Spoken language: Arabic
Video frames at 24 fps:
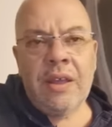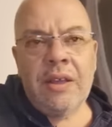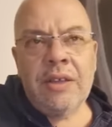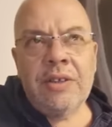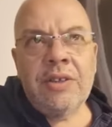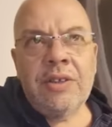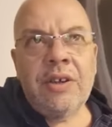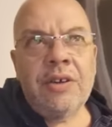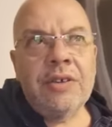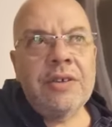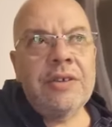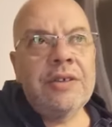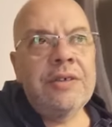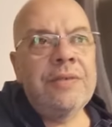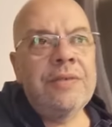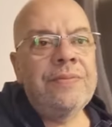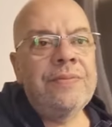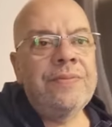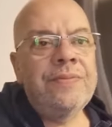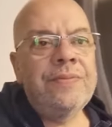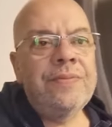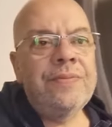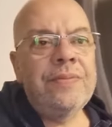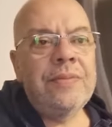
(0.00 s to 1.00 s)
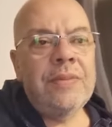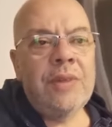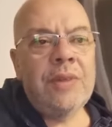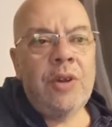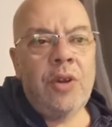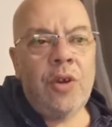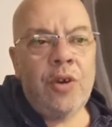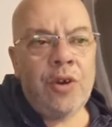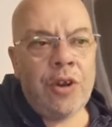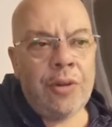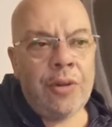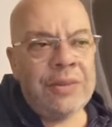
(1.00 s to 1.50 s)
دونك
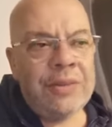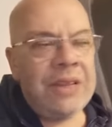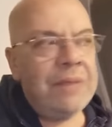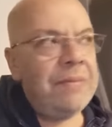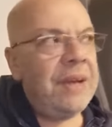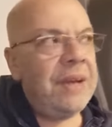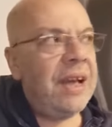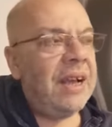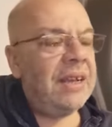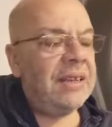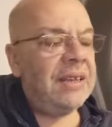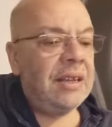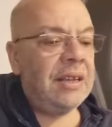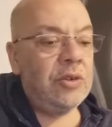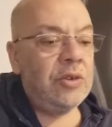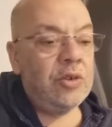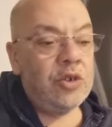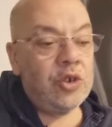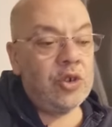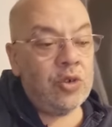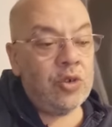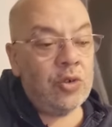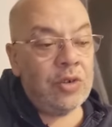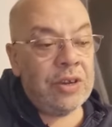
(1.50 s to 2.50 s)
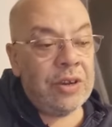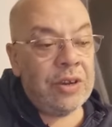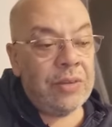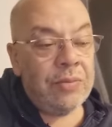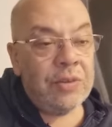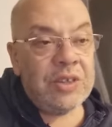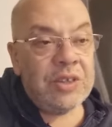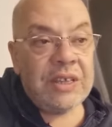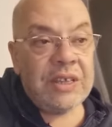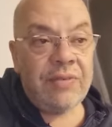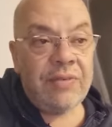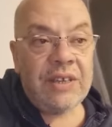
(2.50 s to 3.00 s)
الحروب ديما هكذا دوك شكون
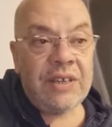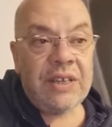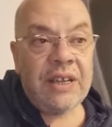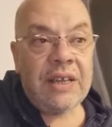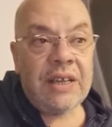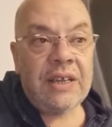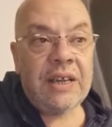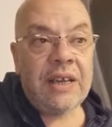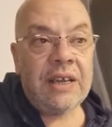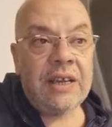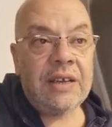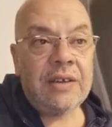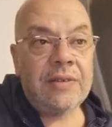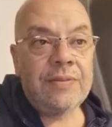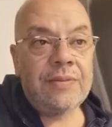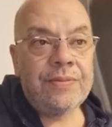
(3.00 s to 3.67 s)
المستفيد هنايا